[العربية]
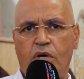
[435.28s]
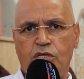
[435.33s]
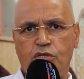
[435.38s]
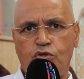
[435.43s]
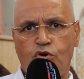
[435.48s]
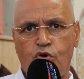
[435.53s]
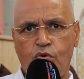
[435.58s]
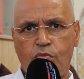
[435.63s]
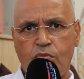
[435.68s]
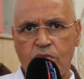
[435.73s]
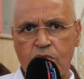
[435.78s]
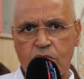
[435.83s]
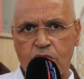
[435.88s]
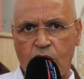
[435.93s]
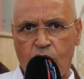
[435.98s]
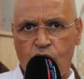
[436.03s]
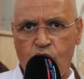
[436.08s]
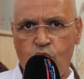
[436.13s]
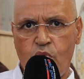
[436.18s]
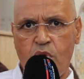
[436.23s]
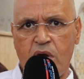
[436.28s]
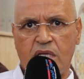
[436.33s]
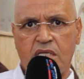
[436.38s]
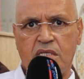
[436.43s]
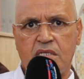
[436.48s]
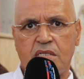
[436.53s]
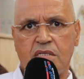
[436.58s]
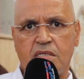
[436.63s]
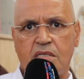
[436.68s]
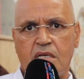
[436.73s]
عندهم
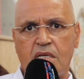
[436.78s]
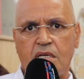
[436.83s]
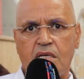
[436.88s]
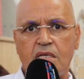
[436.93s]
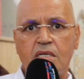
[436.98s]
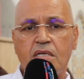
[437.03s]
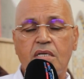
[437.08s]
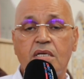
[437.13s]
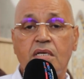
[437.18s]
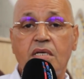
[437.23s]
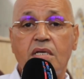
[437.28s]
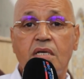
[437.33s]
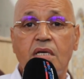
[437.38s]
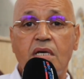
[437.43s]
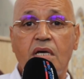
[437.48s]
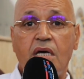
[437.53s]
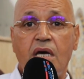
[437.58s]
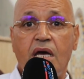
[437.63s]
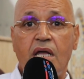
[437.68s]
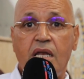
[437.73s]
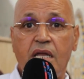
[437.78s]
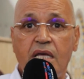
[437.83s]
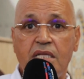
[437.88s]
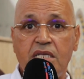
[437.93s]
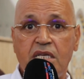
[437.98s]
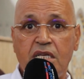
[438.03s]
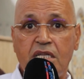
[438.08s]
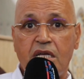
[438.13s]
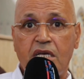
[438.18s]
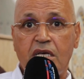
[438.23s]
قوات
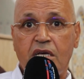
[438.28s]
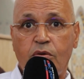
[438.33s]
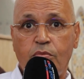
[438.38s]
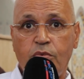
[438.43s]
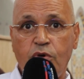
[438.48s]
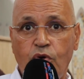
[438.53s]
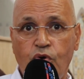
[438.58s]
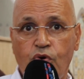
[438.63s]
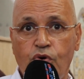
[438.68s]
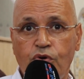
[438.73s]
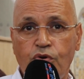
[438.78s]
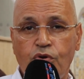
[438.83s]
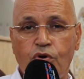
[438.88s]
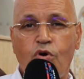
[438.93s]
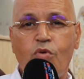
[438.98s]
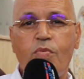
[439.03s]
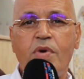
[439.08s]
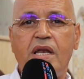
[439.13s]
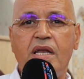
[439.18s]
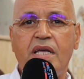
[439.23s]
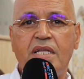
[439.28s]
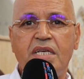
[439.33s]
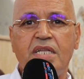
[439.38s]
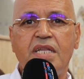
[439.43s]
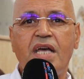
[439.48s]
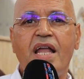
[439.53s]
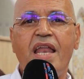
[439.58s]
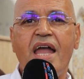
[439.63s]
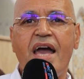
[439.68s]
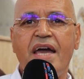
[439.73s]
الذين يربحون هم
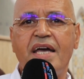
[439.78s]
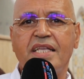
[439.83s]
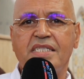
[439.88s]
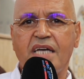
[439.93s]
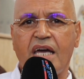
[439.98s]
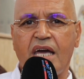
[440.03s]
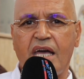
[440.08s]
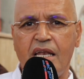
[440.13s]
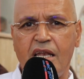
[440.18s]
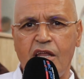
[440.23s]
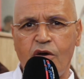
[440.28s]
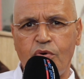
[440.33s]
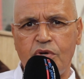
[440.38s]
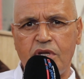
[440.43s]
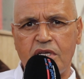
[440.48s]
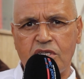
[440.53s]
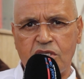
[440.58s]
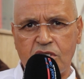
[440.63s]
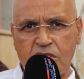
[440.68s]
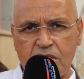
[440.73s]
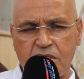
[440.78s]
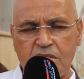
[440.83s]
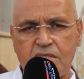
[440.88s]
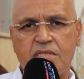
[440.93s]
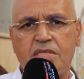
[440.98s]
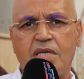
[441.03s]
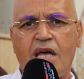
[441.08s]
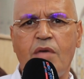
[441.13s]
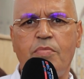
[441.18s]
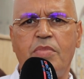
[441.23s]
الذين لا يتخلون
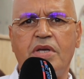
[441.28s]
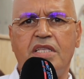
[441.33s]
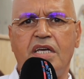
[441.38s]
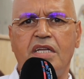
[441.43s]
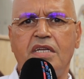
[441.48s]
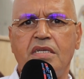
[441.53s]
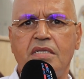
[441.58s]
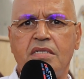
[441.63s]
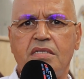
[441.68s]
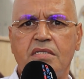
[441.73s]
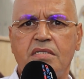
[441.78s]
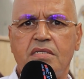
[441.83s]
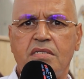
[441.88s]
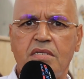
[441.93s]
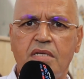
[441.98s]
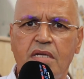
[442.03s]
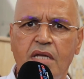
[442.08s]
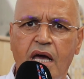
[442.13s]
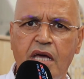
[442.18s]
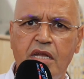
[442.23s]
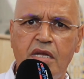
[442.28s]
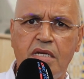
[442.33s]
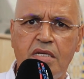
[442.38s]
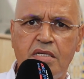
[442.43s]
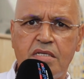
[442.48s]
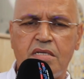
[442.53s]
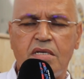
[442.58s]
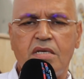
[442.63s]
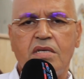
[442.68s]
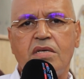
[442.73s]
أبدا عن
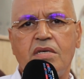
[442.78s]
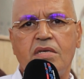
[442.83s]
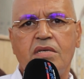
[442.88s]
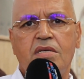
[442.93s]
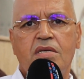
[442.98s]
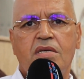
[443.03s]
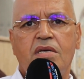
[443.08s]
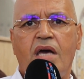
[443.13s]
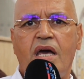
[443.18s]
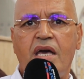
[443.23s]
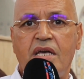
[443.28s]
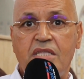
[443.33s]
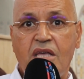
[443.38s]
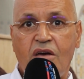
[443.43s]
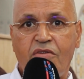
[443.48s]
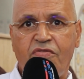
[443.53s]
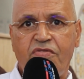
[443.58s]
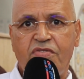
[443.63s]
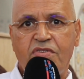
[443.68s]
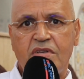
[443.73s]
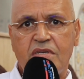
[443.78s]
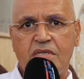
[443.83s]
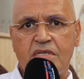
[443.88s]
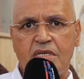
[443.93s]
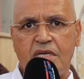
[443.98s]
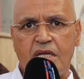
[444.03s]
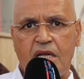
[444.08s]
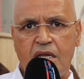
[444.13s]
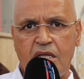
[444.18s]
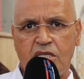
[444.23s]
الاهداف
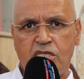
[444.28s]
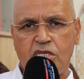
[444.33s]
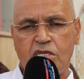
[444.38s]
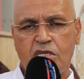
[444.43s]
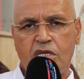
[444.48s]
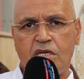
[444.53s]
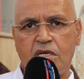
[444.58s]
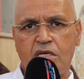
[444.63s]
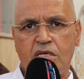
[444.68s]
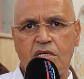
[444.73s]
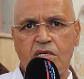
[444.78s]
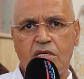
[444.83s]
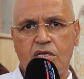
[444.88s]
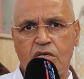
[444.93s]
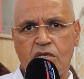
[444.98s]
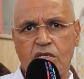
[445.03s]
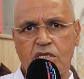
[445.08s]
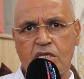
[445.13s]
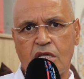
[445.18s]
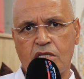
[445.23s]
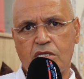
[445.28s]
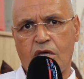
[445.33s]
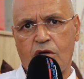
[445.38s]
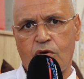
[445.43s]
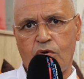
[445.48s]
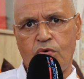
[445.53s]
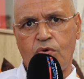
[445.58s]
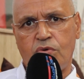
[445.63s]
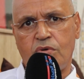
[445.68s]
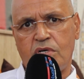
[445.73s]
التي
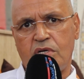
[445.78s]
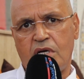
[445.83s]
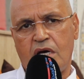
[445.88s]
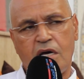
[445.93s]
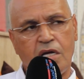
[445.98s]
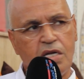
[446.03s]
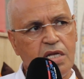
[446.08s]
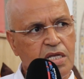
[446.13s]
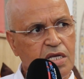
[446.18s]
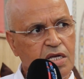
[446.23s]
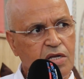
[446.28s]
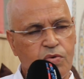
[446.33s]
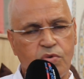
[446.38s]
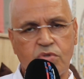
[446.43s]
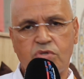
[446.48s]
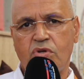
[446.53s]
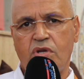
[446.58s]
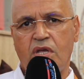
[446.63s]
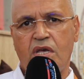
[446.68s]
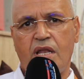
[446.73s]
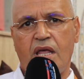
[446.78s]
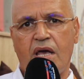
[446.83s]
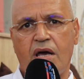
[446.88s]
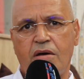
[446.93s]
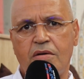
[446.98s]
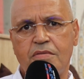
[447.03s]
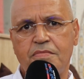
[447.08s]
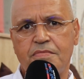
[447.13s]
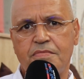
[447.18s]
سطروها للوصول اليها